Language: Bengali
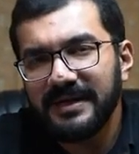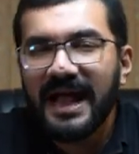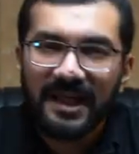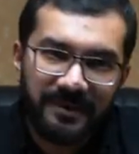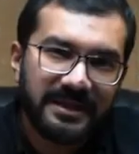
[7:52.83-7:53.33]

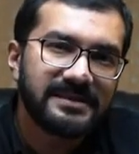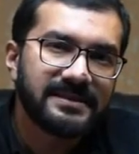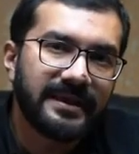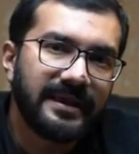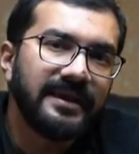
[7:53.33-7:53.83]
আগামী ক্লাস
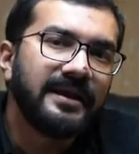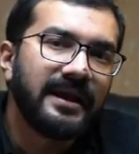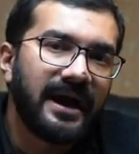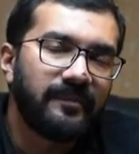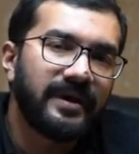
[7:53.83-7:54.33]
থেকে
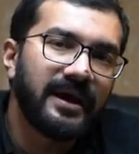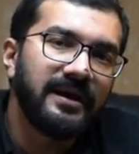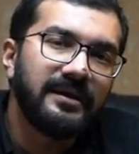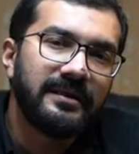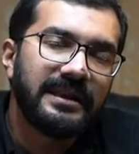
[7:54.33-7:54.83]
আমরা
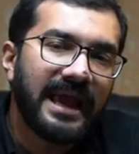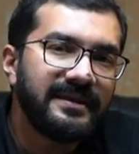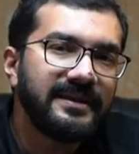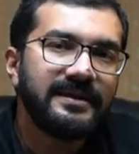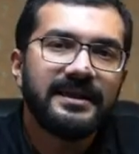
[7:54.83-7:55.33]

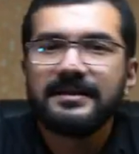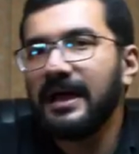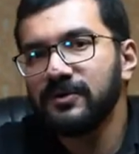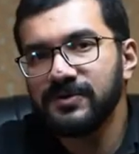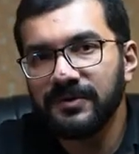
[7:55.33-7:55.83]
লাইটিং নিয়ে
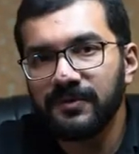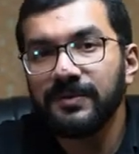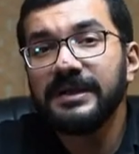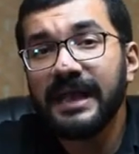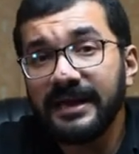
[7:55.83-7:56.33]
আলোচনা করব
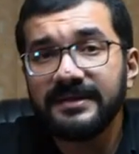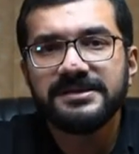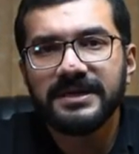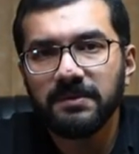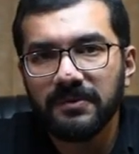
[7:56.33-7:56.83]
লাইটিং
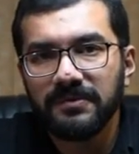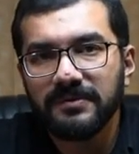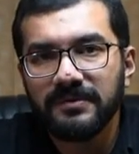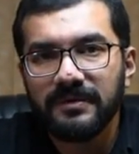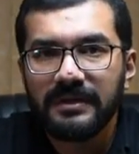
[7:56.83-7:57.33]
শিখব
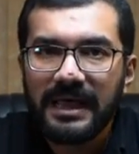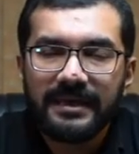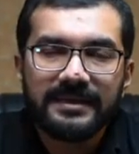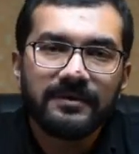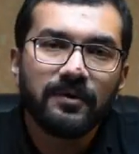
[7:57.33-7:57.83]

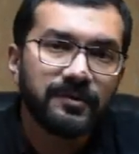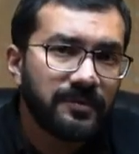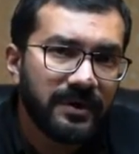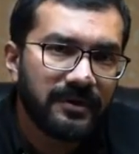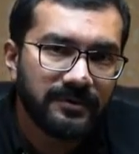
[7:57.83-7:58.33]
লাইটিং কত
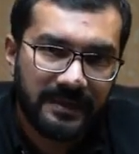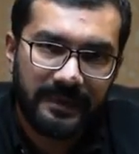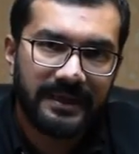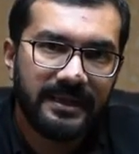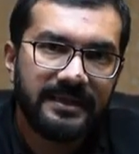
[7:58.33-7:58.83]
প্রকার হতে
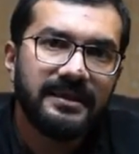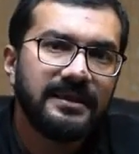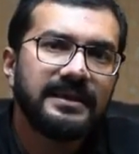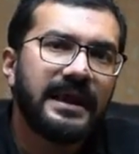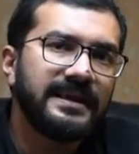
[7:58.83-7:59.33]
পারে কি
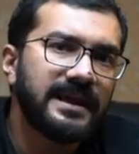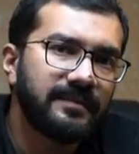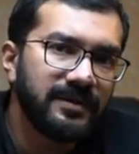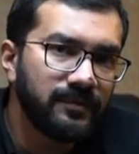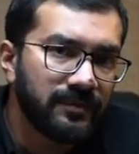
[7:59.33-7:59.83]
কি লাইটিং
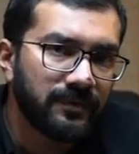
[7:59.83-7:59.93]
আমরা ইউজ